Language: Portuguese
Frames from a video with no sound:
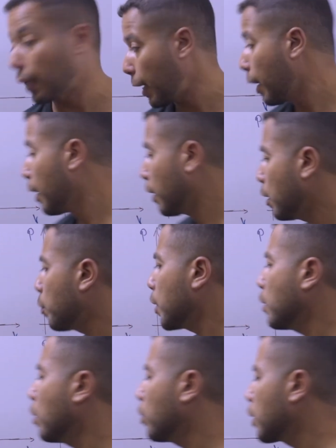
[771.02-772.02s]
tá?
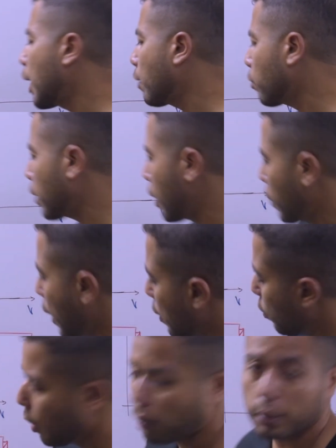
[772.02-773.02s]
Lembrando, a unidade de
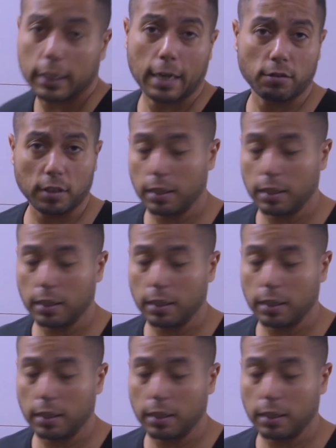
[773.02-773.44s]
trabalho é a unidade de